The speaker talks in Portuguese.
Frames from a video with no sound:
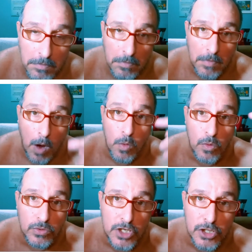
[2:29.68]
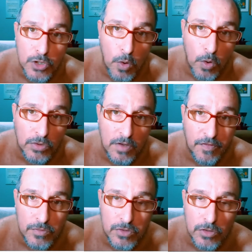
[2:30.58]
algum desconto em
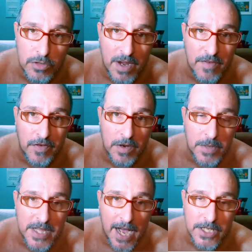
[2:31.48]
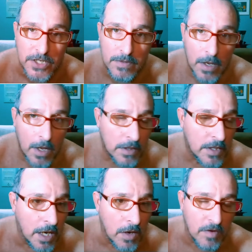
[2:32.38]
função de uma enfermidade.
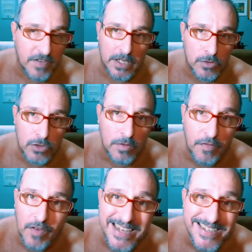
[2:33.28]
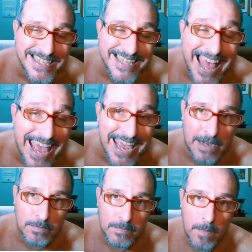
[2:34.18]
Não, governo, só não faz ideia.
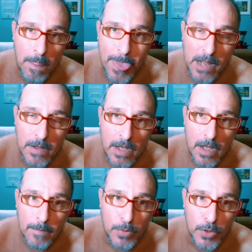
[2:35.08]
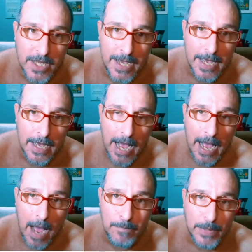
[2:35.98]
Porque
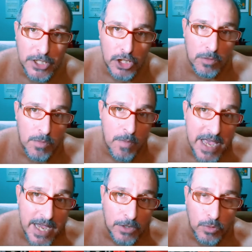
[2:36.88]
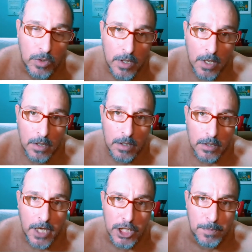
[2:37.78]
a partir do momento que
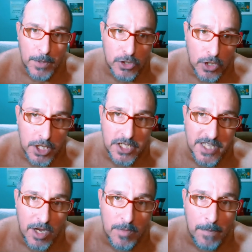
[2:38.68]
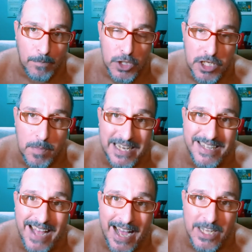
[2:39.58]
as pessoas têm uma
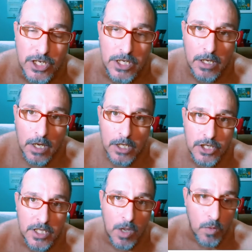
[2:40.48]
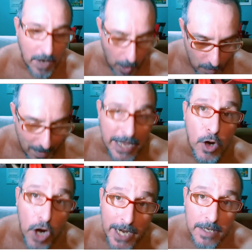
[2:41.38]
possibilidade de ter um carro
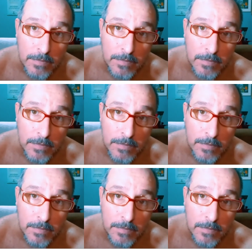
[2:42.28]
maior,